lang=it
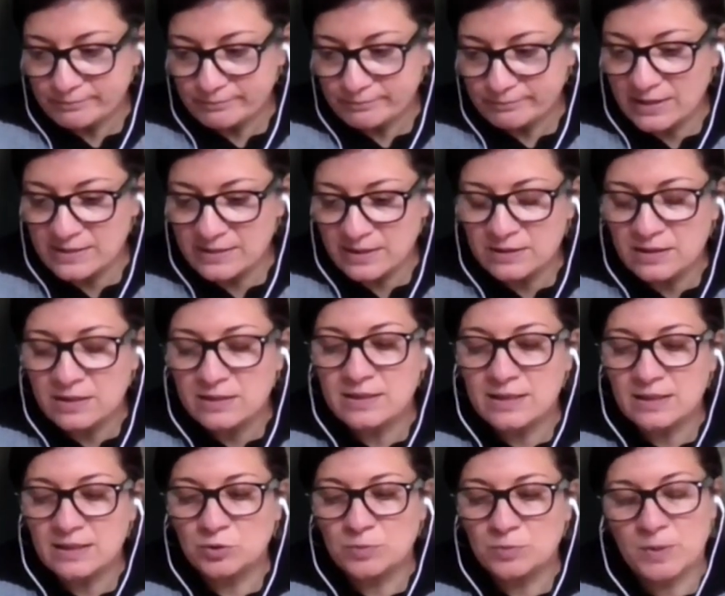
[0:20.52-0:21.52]
che si è
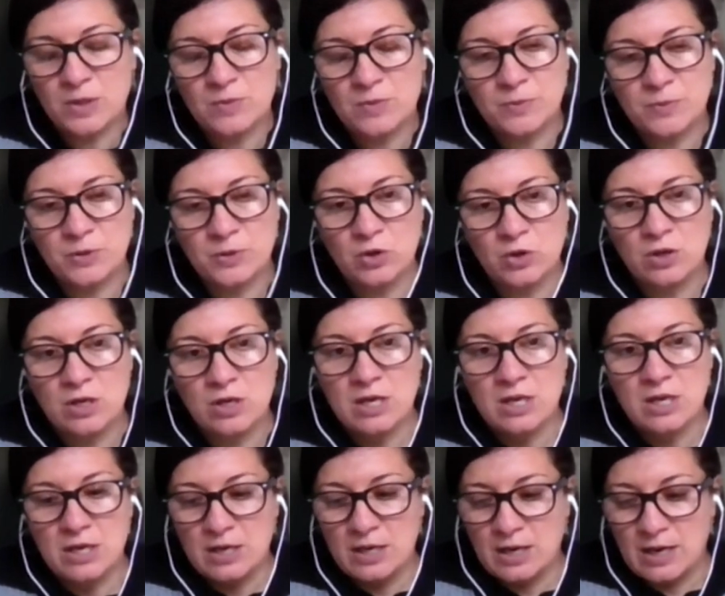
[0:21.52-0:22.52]
dedicato proprio
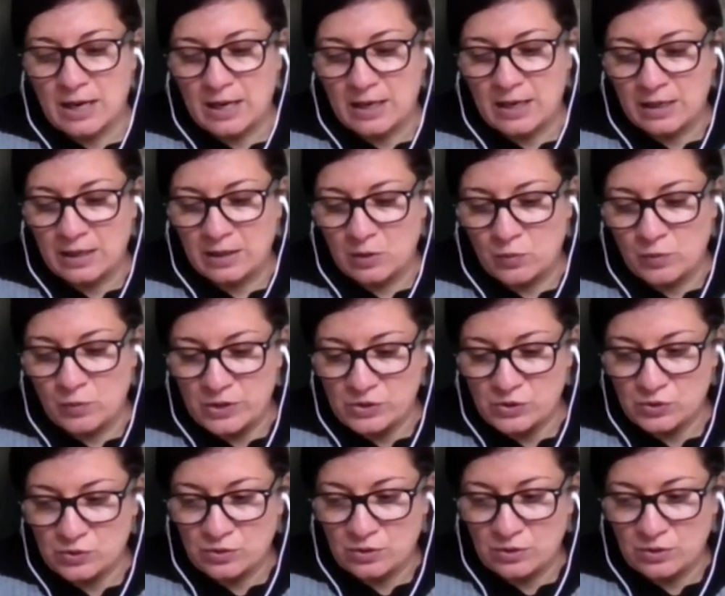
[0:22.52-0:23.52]
a
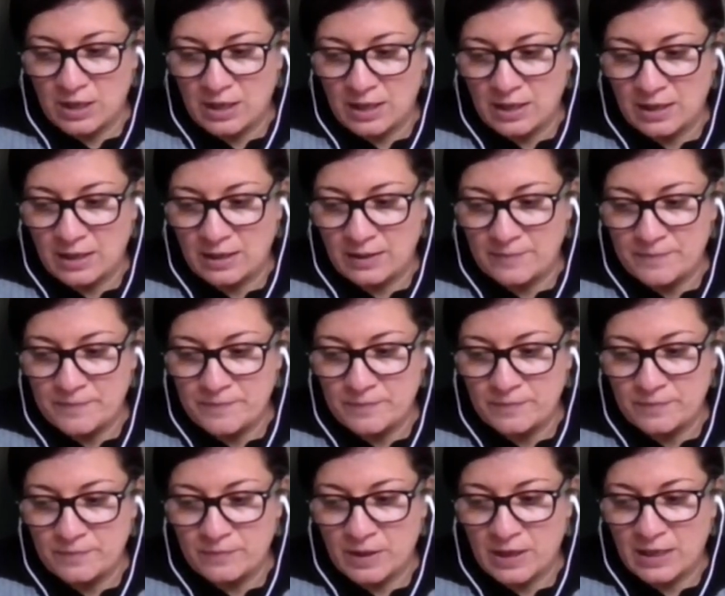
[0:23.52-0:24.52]
questo, a,
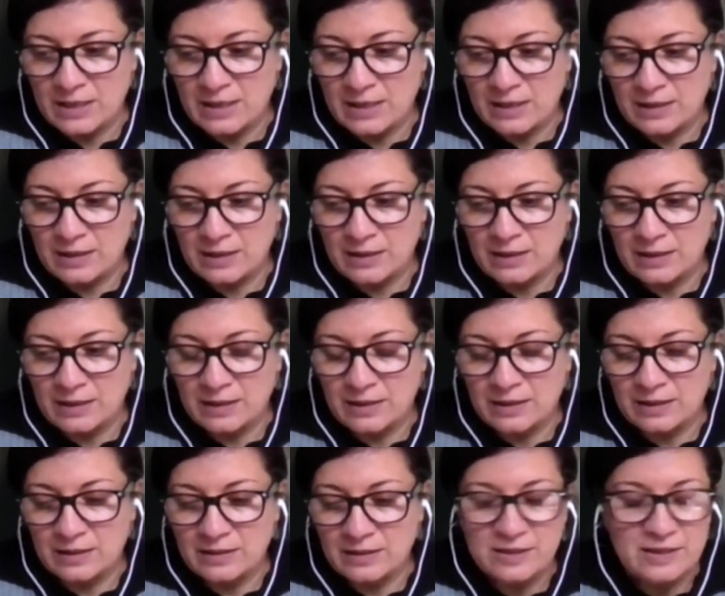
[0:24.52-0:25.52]

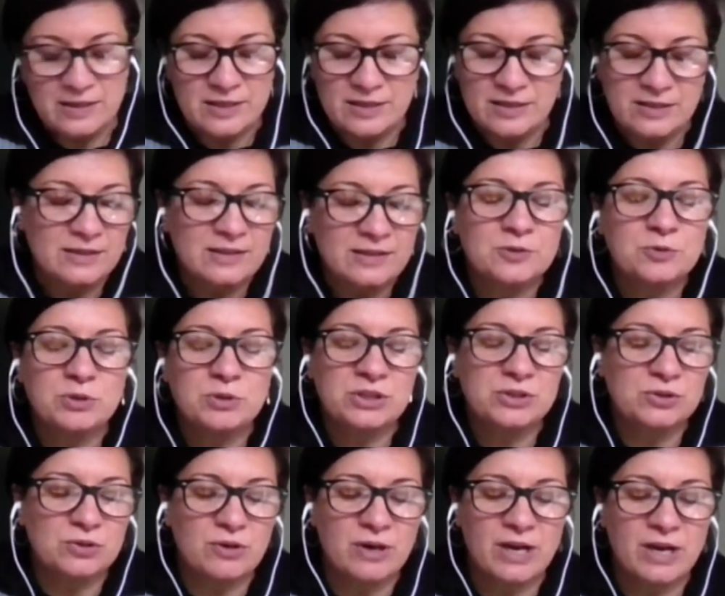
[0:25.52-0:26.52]
alla, il, il, cui
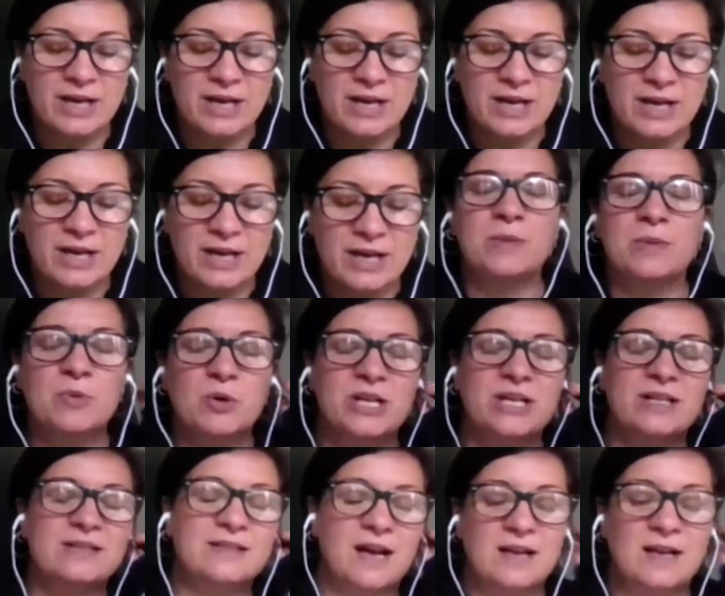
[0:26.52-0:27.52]
titolo era Un
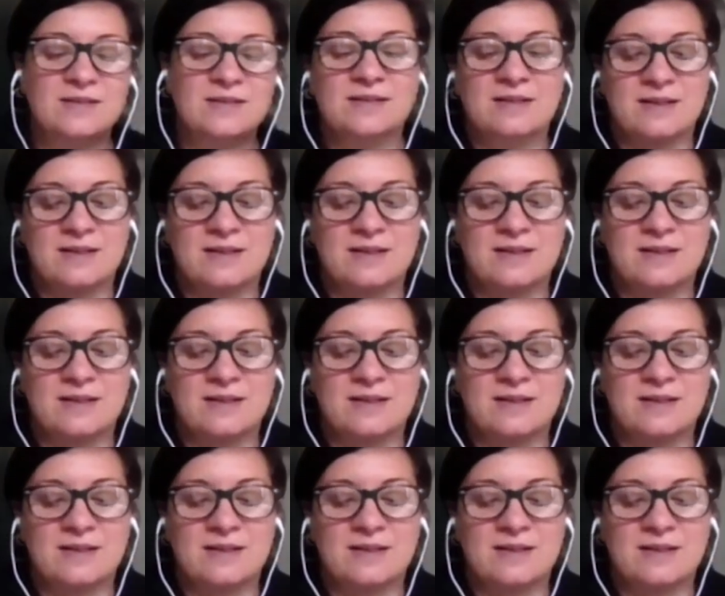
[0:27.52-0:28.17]
limone in tasca, no? Eh,